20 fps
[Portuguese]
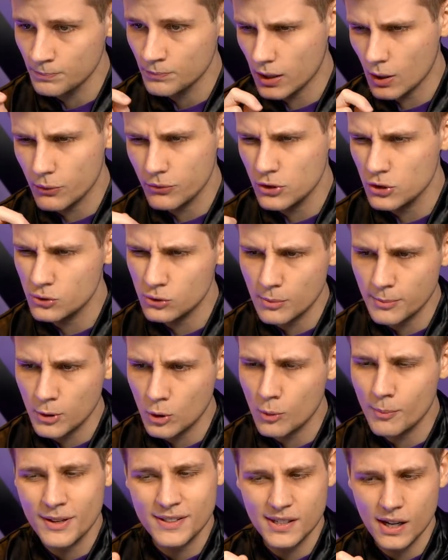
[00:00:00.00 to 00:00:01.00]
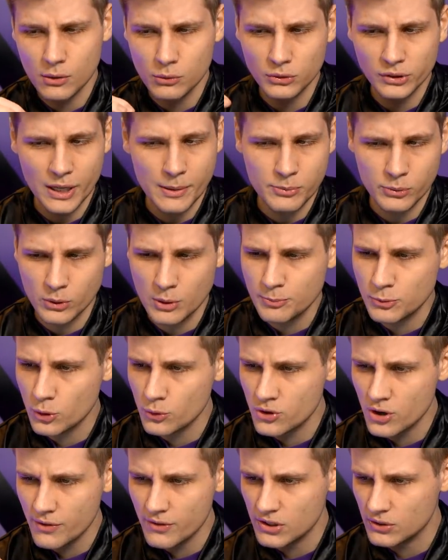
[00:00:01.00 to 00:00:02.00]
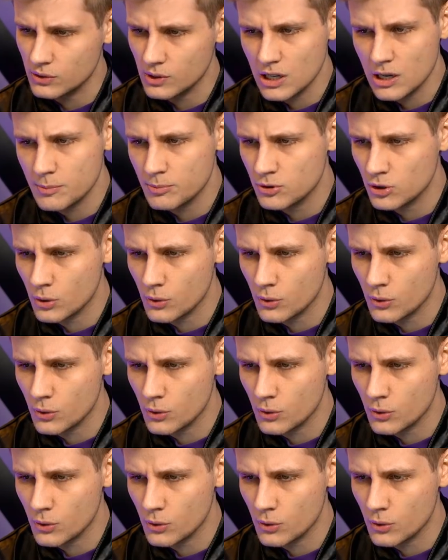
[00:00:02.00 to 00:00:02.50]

que é o vídeo sobre começar com TypeScript ou JavaScript,